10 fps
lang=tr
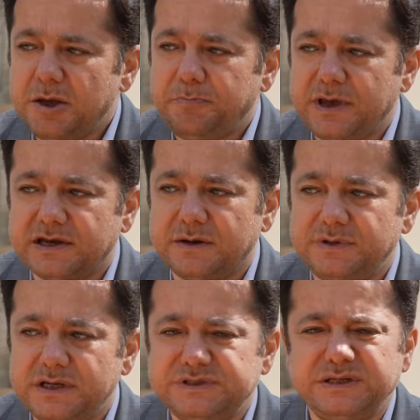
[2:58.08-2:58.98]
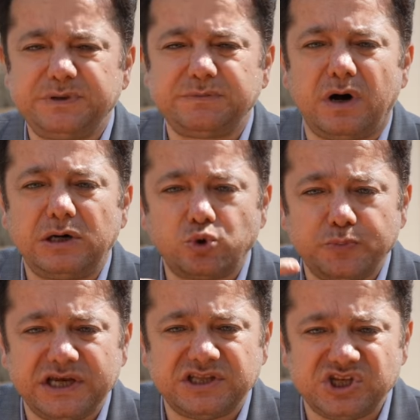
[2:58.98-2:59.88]
peygamberimizi bir
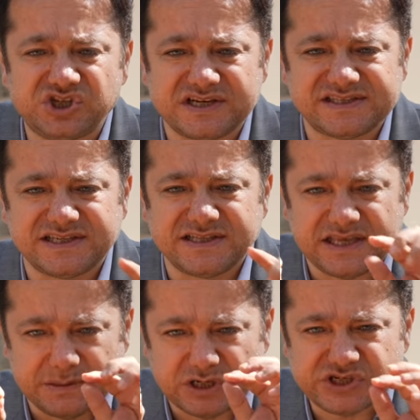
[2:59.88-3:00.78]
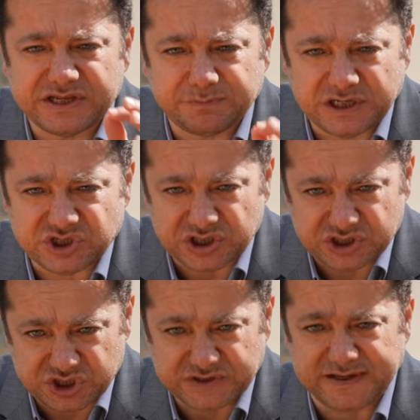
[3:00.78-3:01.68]
mahrumiyet içerisinde imaje etmeye
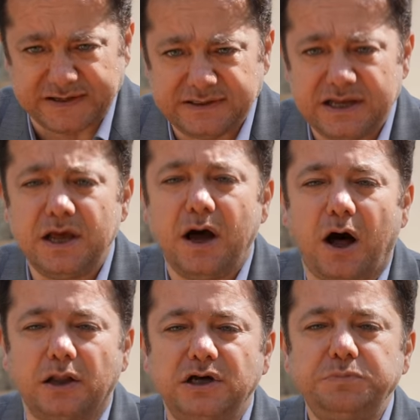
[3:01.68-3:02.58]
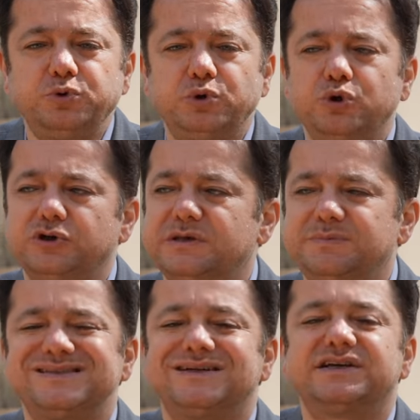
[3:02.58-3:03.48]
çalışırken Allah buyuruyor ki
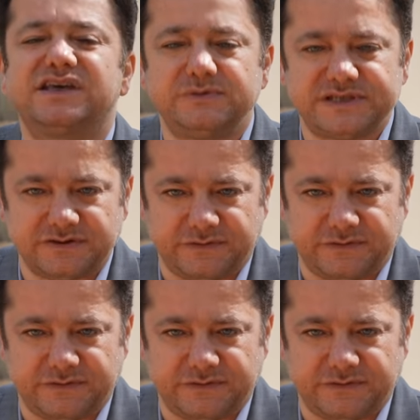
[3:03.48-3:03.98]
biz sana Kevser'i